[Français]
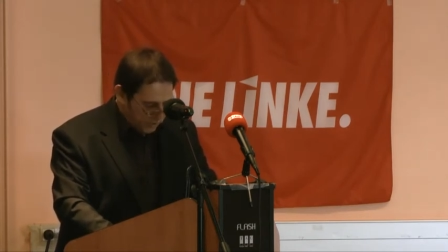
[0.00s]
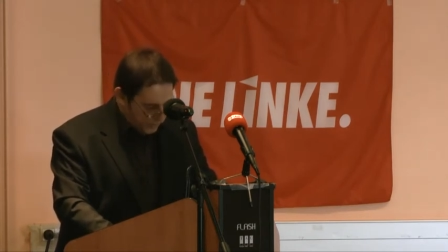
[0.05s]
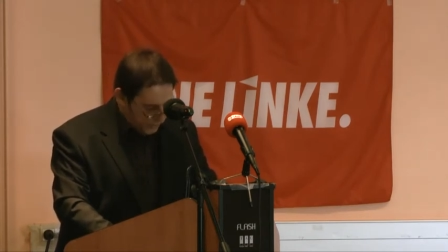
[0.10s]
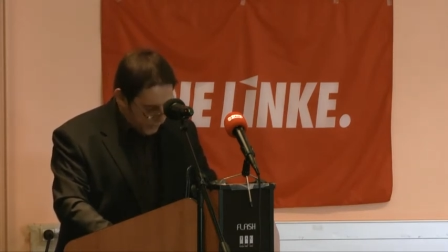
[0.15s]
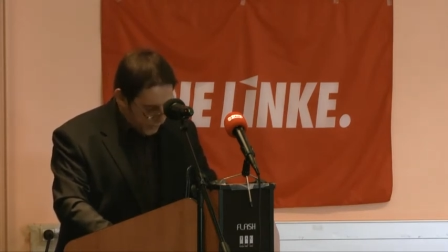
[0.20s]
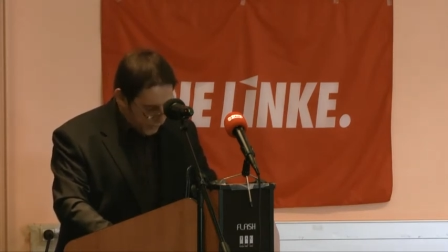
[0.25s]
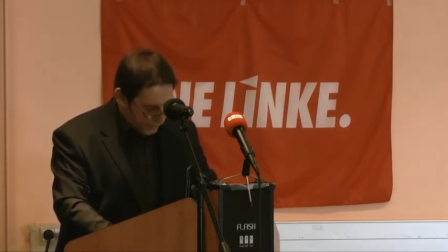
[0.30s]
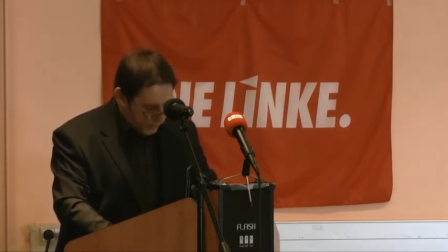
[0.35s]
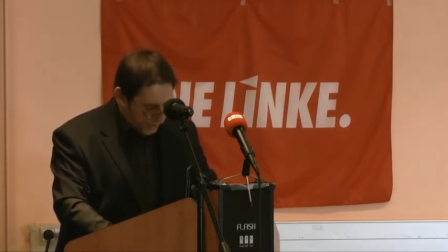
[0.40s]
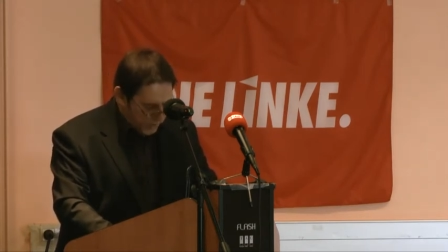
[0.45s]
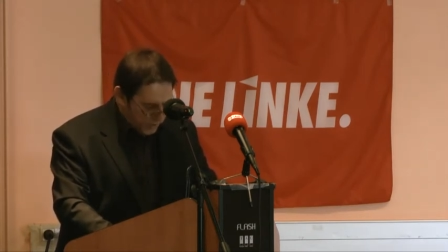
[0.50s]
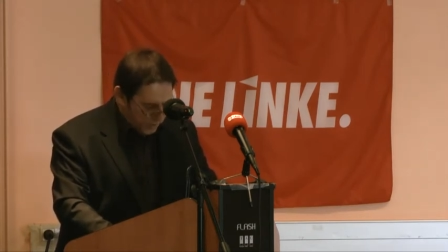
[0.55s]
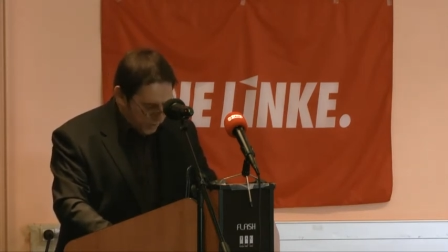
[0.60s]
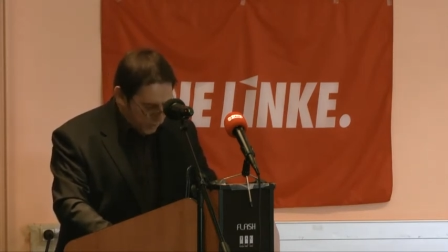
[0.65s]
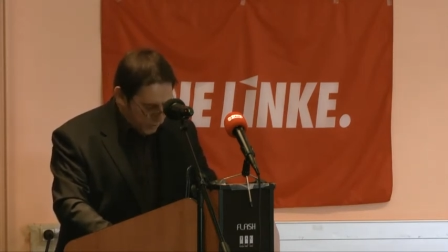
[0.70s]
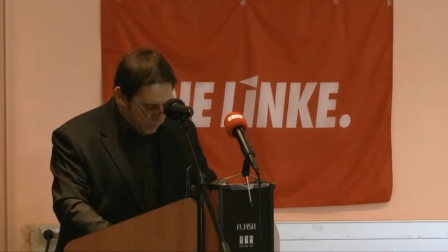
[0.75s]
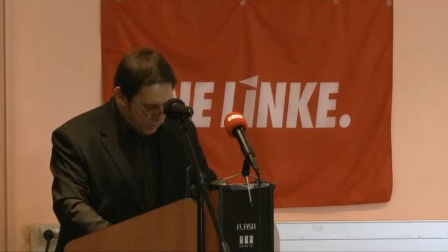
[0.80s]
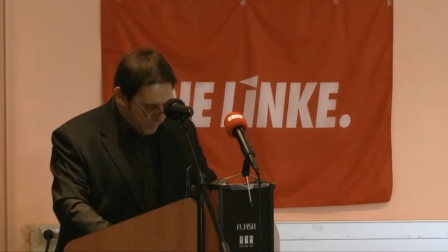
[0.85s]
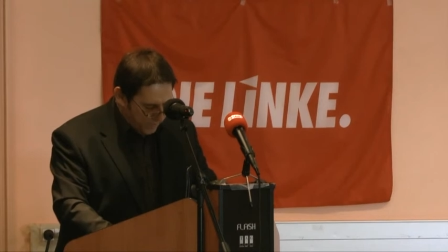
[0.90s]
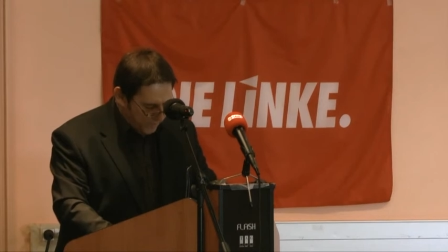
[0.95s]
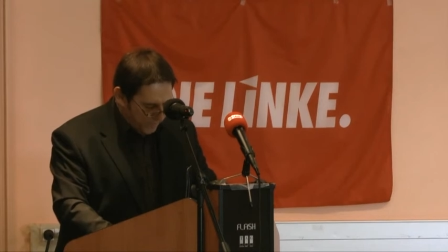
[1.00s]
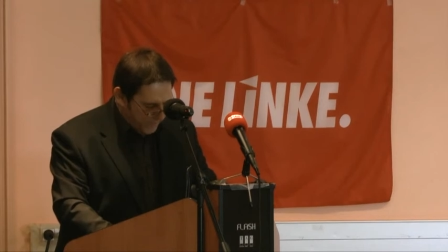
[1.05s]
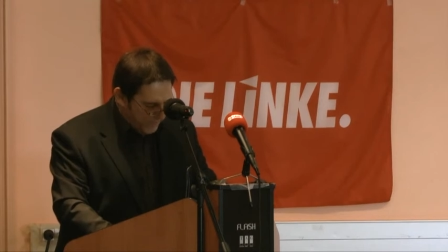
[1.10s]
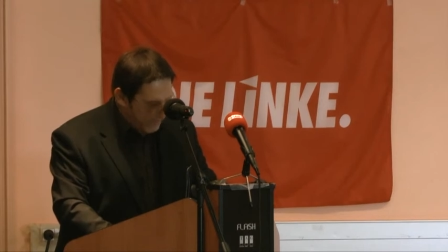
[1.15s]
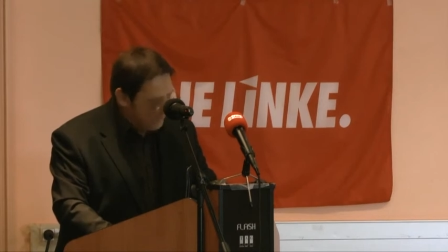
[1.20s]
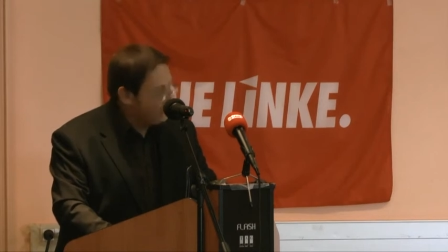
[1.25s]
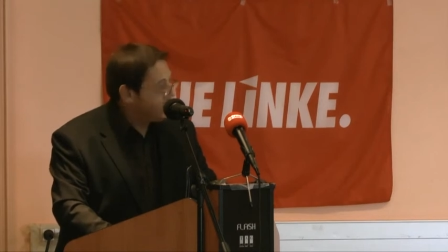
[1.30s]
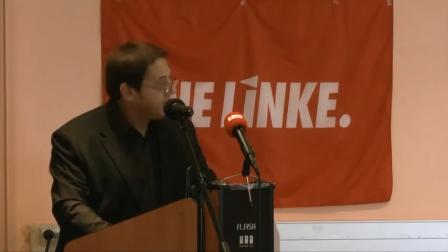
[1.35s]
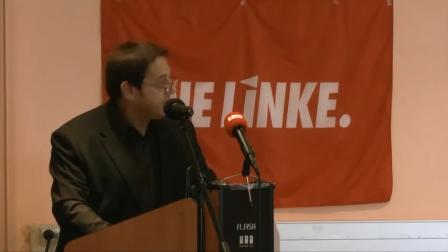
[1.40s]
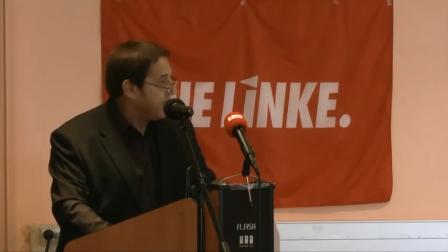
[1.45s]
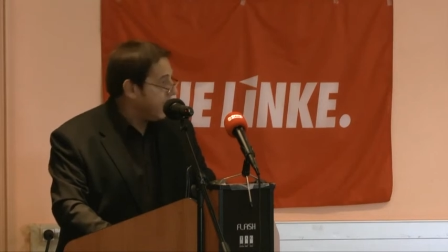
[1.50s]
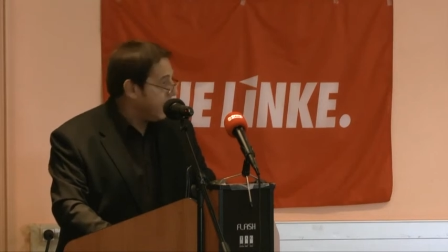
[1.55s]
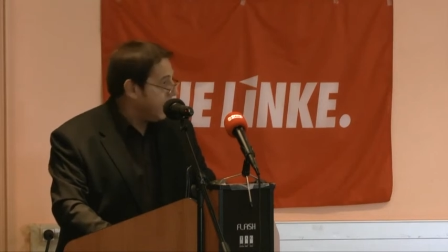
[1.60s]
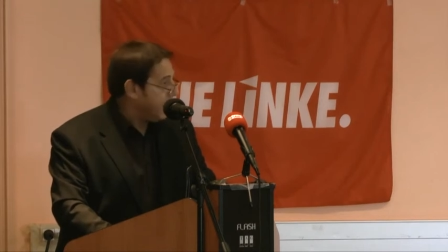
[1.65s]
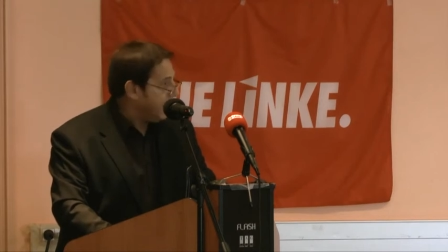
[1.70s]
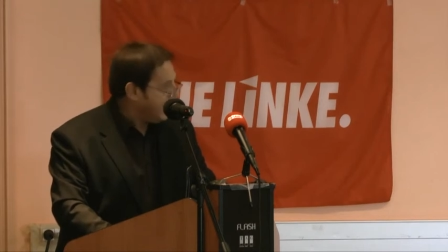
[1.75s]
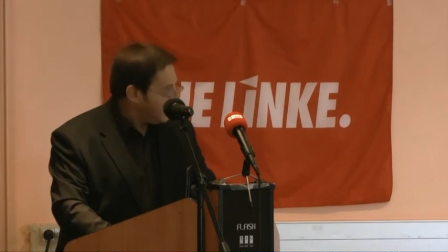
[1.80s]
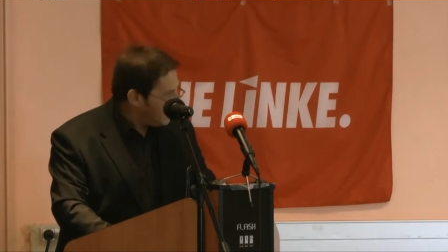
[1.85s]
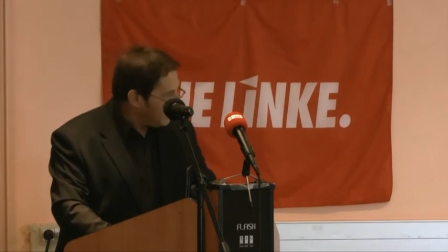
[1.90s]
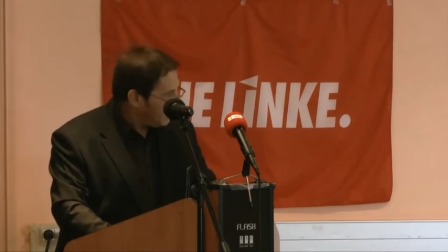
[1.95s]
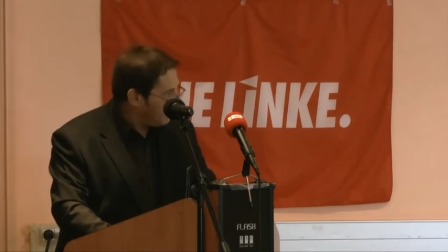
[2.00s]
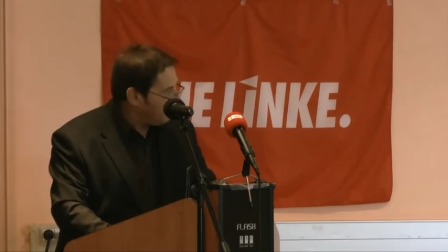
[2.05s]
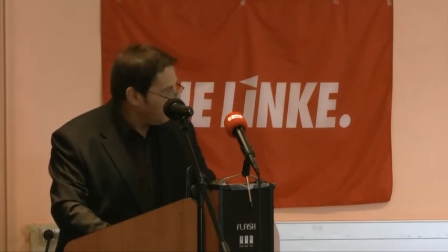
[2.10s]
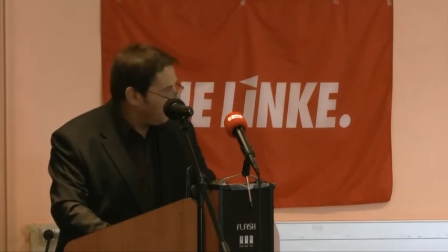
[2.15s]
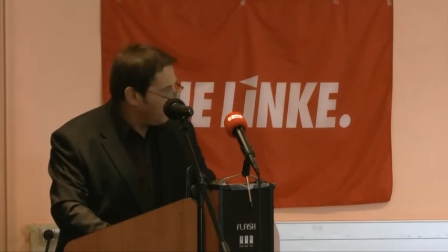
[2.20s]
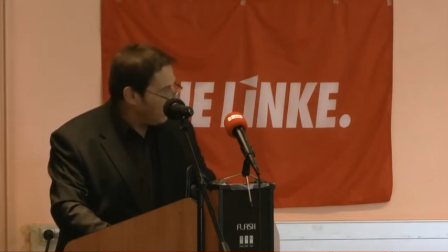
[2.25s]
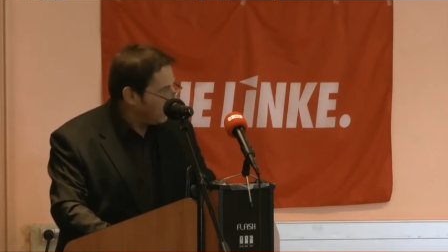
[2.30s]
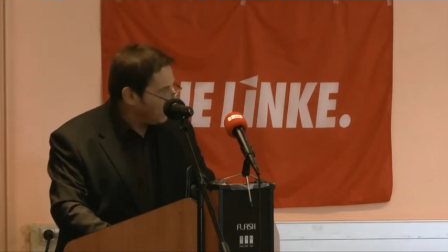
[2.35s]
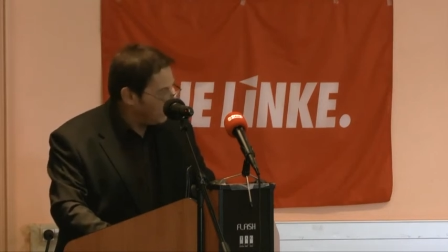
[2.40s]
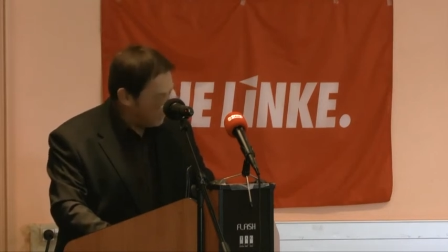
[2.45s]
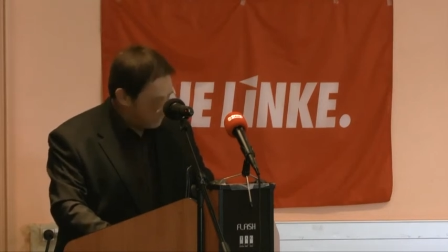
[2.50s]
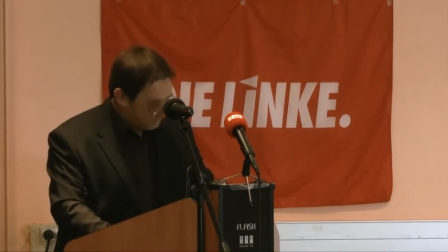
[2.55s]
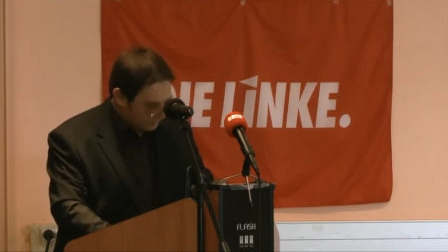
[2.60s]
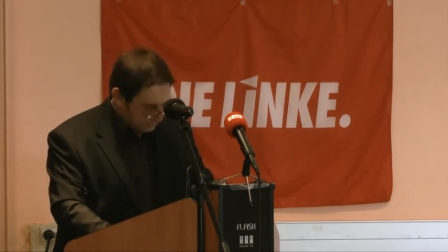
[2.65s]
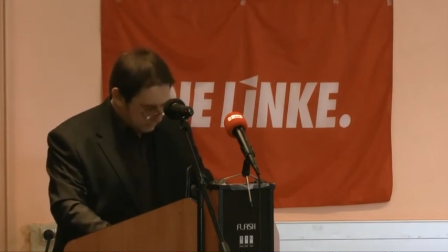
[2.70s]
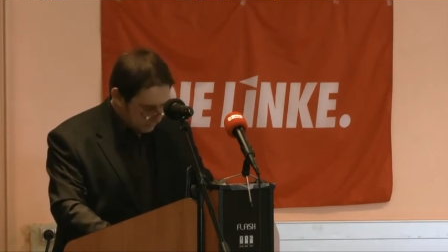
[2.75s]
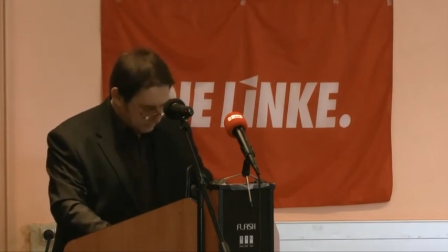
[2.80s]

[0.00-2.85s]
fut élu face à l'extrême droite.